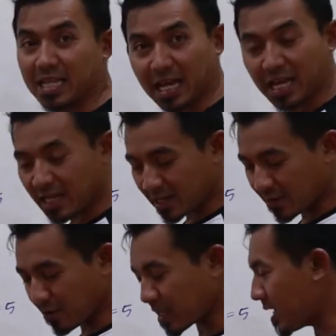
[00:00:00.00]
Ngerti ya?
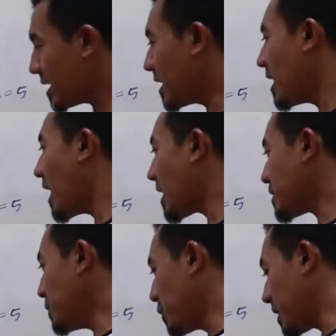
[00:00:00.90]
Oke. Okay.
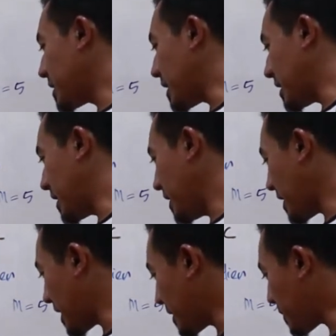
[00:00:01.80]
Atau boleh
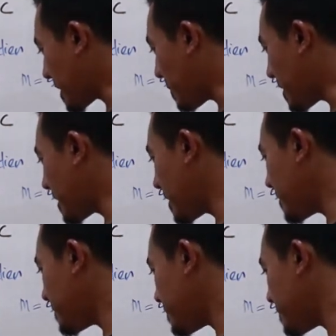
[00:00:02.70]
jadi nanti persamaannya
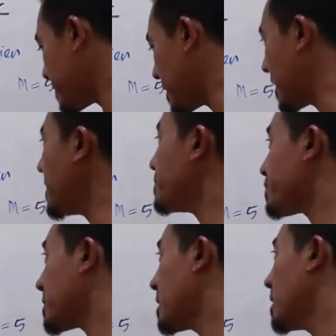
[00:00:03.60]
gini. Jadi
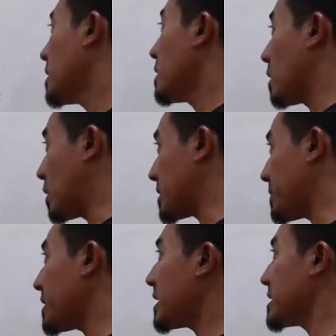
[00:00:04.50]

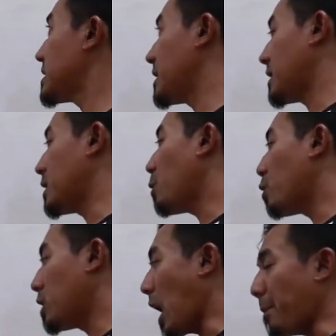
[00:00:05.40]
konsepnya kita di sini. Nanti
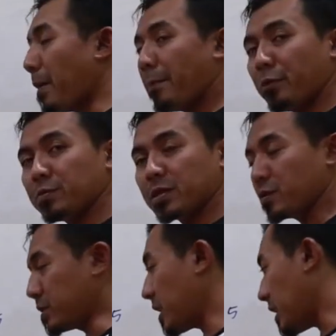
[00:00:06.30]
mau di apapun
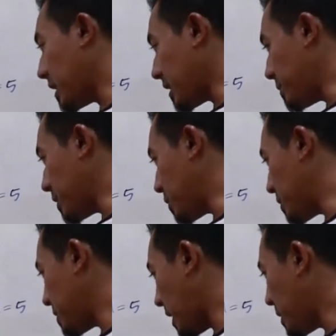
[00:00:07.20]
bentuknya kalian nggak bingung.